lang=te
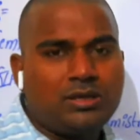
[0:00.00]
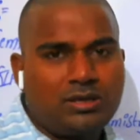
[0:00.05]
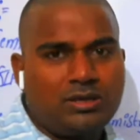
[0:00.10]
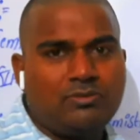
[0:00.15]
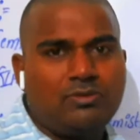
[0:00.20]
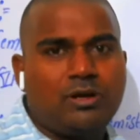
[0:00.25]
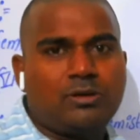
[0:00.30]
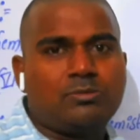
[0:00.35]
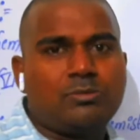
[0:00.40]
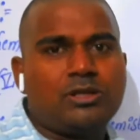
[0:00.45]
ఈ
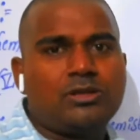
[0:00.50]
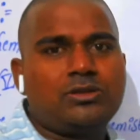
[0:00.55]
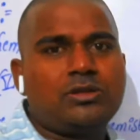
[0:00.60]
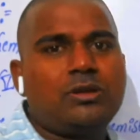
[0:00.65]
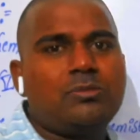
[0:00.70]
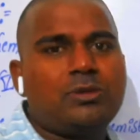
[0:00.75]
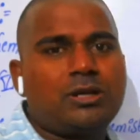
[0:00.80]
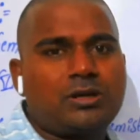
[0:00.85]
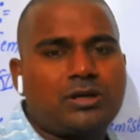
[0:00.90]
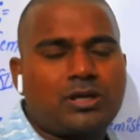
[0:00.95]
వన్
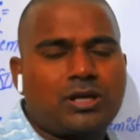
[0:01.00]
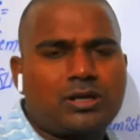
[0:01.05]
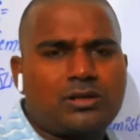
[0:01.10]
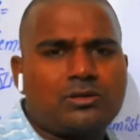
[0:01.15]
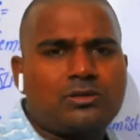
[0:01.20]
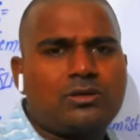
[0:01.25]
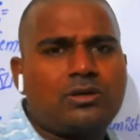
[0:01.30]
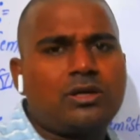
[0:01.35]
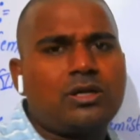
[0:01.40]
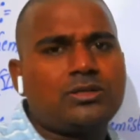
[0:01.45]
మంత్లో మనం
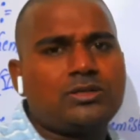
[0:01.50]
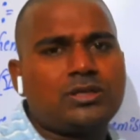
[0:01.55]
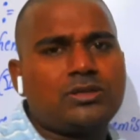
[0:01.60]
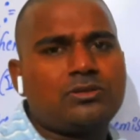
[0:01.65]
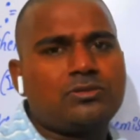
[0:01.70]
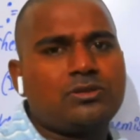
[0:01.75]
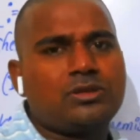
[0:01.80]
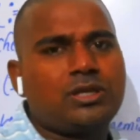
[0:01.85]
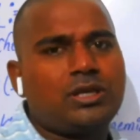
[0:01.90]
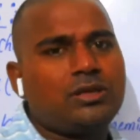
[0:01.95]
కరెక్ట్గా
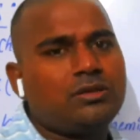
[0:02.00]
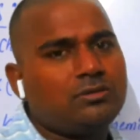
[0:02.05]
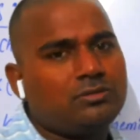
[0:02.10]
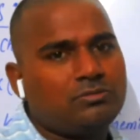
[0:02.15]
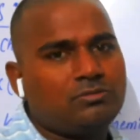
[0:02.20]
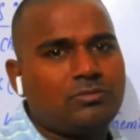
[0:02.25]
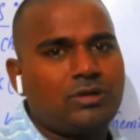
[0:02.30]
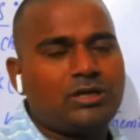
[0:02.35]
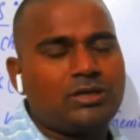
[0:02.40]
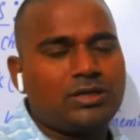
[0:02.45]
చదివితే
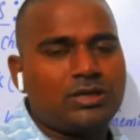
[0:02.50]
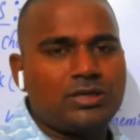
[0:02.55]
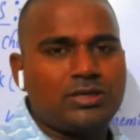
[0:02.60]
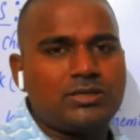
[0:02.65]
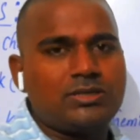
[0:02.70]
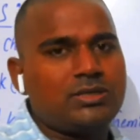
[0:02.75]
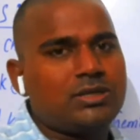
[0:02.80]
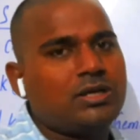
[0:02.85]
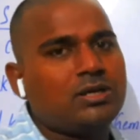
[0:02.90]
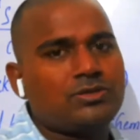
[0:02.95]
మనకి
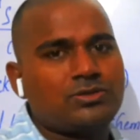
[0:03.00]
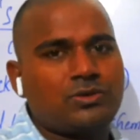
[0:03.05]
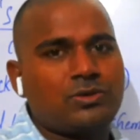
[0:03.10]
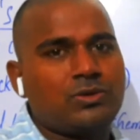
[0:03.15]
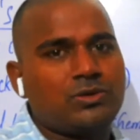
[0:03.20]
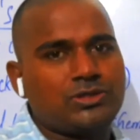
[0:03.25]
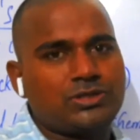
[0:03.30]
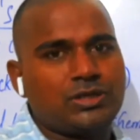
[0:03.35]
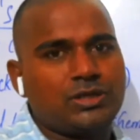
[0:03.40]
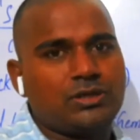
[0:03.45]
ఈజీగా
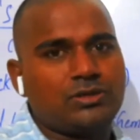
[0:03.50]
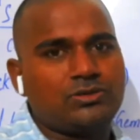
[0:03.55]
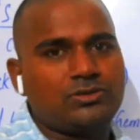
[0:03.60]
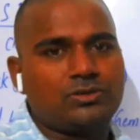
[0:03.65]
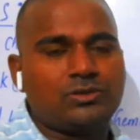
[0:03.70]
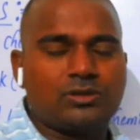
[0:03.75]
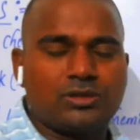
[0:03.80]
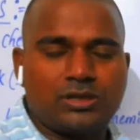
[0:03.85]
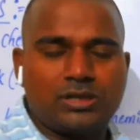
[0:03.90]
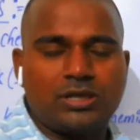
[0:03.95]
స్కోర్ చేయొచ్చు
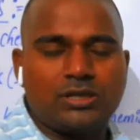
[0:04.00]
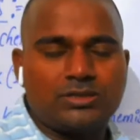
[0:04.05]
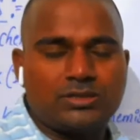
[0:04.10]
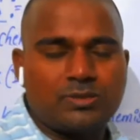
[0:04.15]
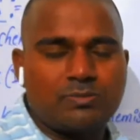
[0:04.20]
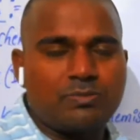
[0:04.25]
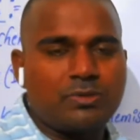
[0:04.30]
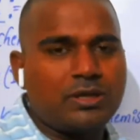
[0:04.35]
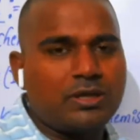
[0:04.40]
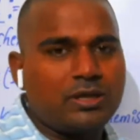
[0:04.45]
నేను
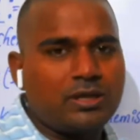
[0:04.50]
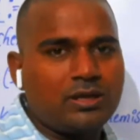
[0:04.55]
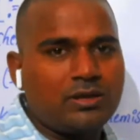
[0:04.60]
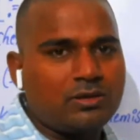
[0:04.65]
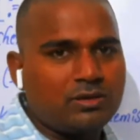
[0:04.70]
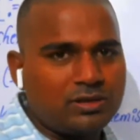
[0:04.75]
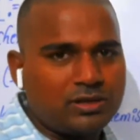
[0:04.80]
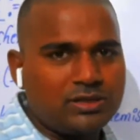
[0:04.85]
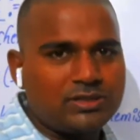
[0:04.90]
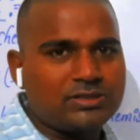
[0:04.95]
చెప్పే
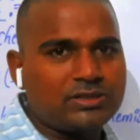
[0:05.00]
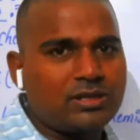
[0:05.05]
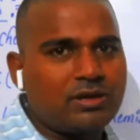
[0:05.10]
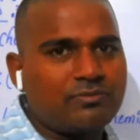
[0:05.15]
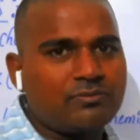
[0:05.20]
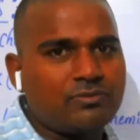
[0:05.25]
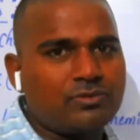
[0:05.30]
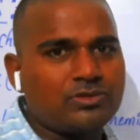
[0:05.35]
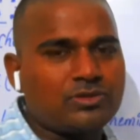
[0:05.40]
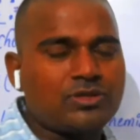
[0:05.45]
లిస్ట్
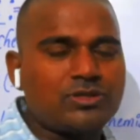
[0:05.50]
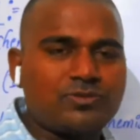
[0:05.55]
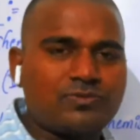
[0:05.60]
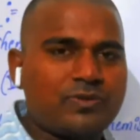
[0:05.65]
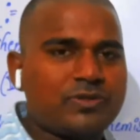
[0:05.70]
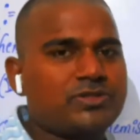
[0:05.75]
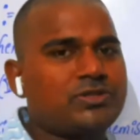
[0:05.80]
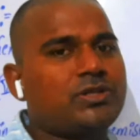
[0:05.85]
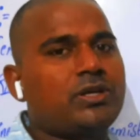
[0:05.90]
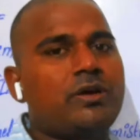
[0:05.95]
ఆఫ్ క్వశ్చన్స్
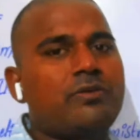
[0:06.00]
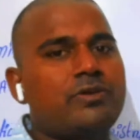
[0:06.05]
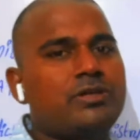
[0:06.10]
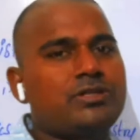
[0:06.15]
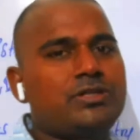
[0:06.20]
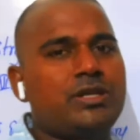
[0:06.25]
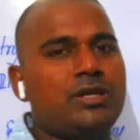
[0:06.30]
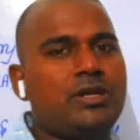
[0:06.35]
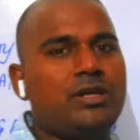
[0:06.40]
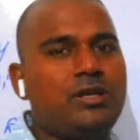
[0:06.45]
ఫస్ట్ కవర్
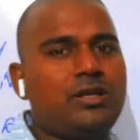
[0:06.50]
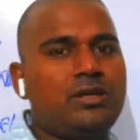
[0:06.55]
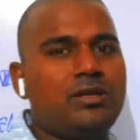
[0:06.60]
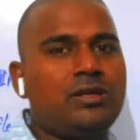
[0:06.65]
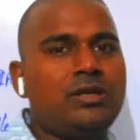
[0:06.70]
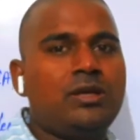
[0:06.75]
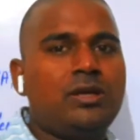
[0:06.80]
చేయండి